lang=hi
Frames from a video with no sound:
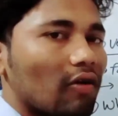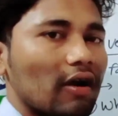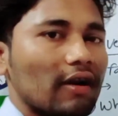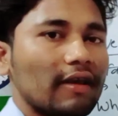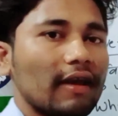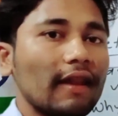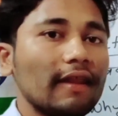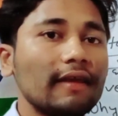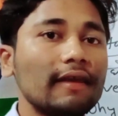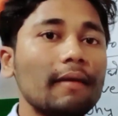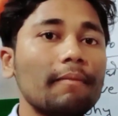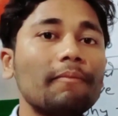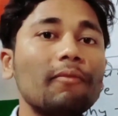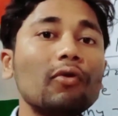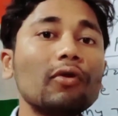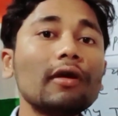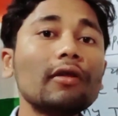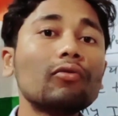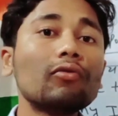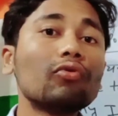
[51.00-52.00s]
वर्ल्ड यानी कि
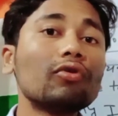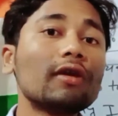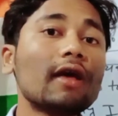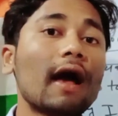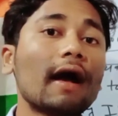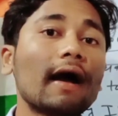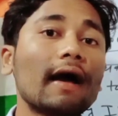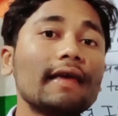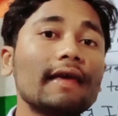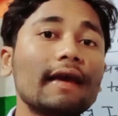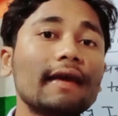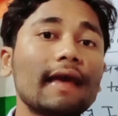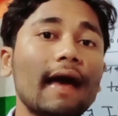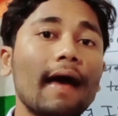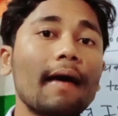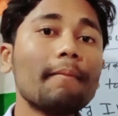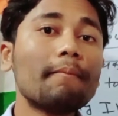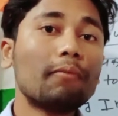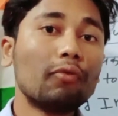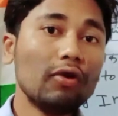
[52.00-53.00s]
पूरी दुनिया का ये क्या
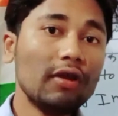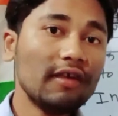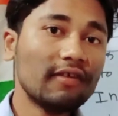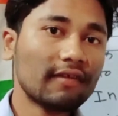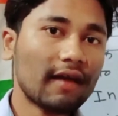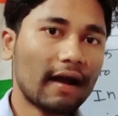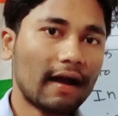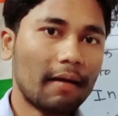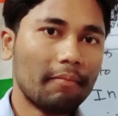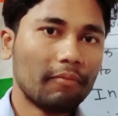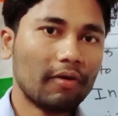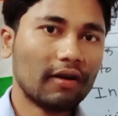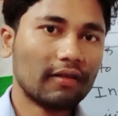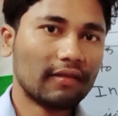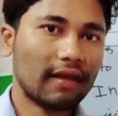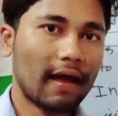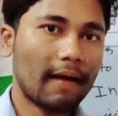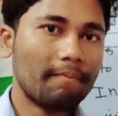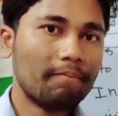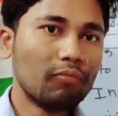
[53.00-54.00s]
है पुलिस का काम
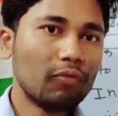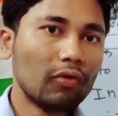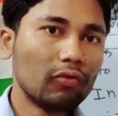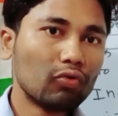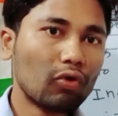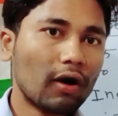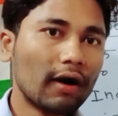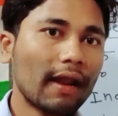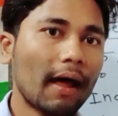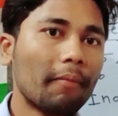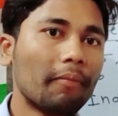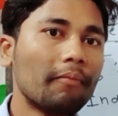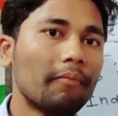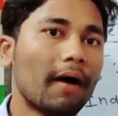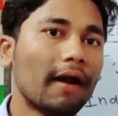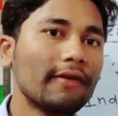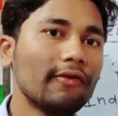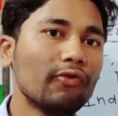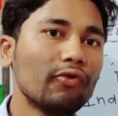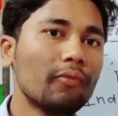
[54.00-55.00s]
करता है तो अगर आप
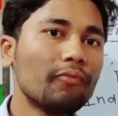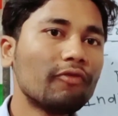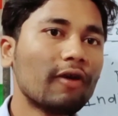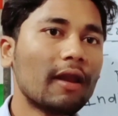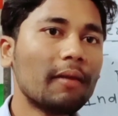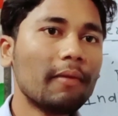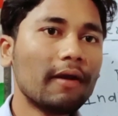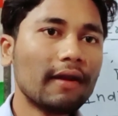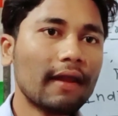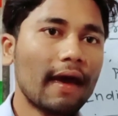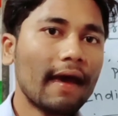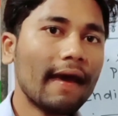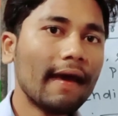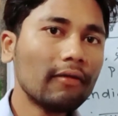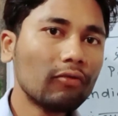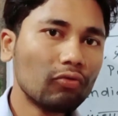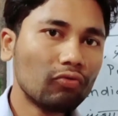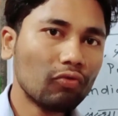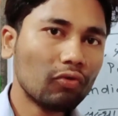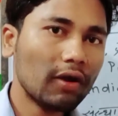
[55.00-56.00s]
हमारे YouTube चैनल में नए
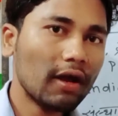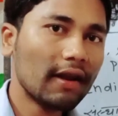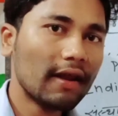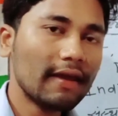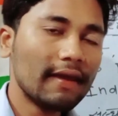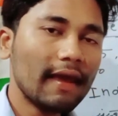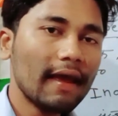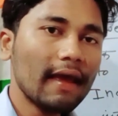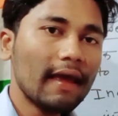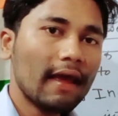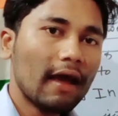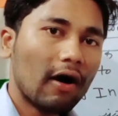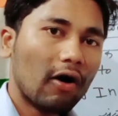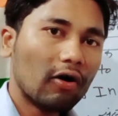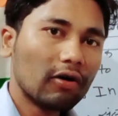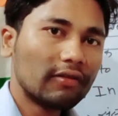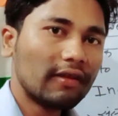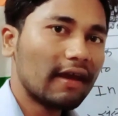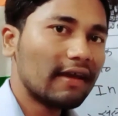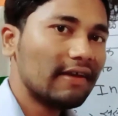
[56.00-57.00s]
हैं तो जुड़े रहिए
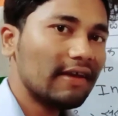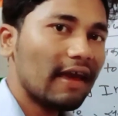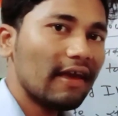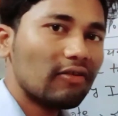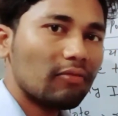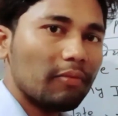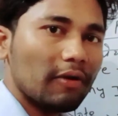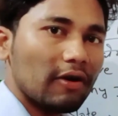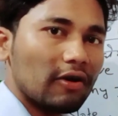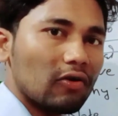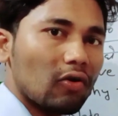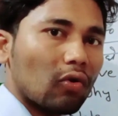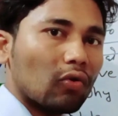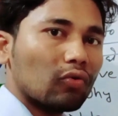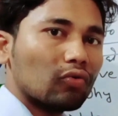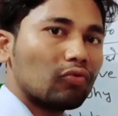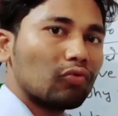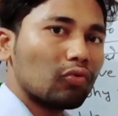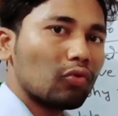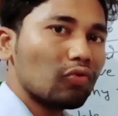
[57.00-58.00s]
और देखिए इस वीडियो
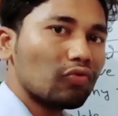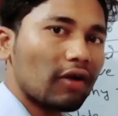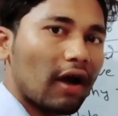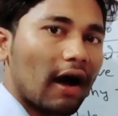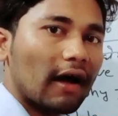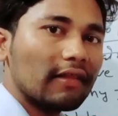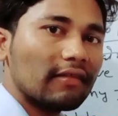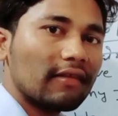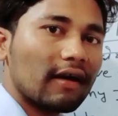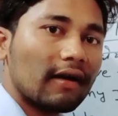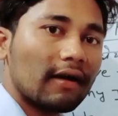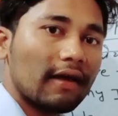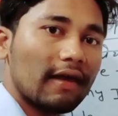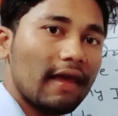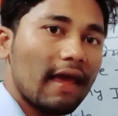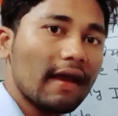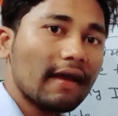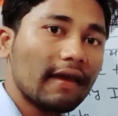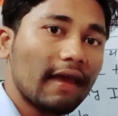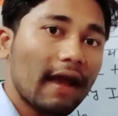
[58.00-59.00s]
को शुरू से अंत तक
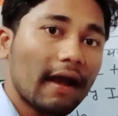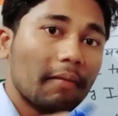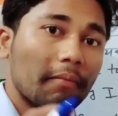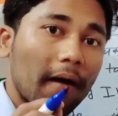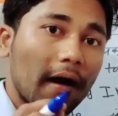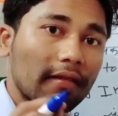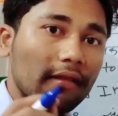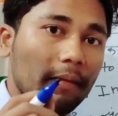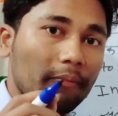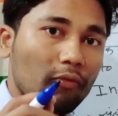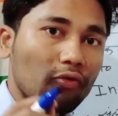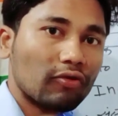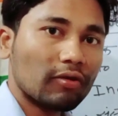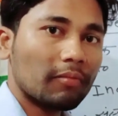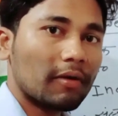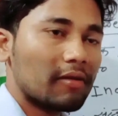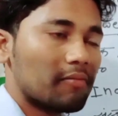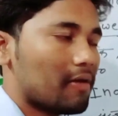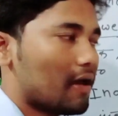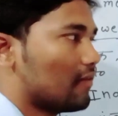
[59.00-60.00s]
एक एक बात आपको
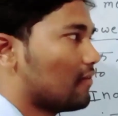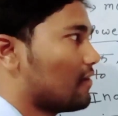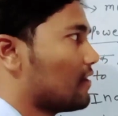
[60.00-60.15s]
समझ में आ